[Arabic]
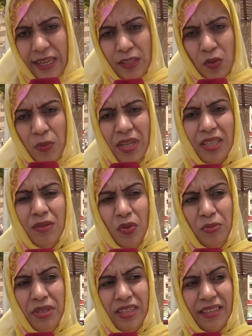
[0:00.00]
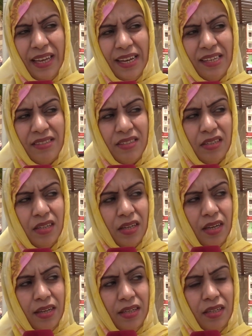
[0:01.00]
عندهم واحد النوع من النضالات
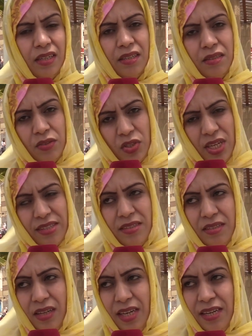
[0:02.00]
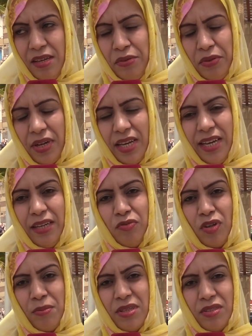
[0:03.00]
اللي جات على اثر هاي
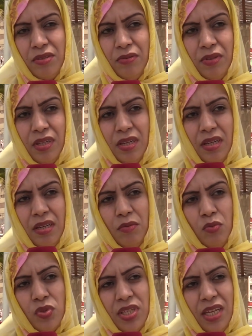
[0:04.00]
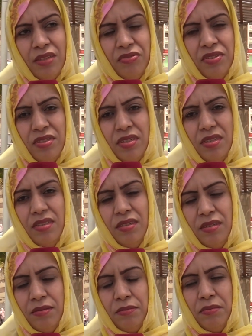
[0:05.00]
الفورماسيون وصادفت
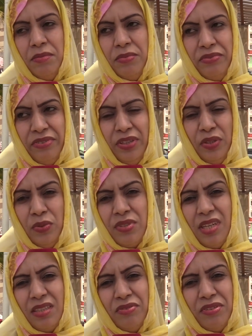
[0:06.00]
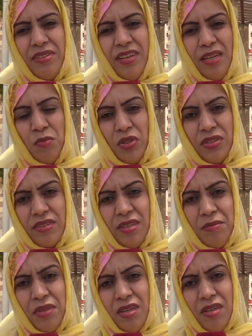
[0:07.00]
آه، في العيون صادفتها
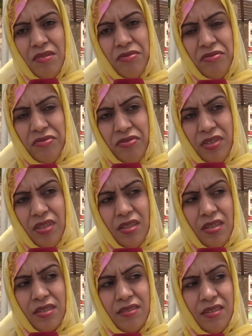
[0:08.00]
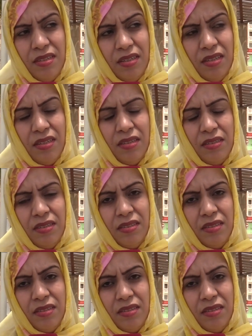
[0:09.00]
المعتصم فارتأوا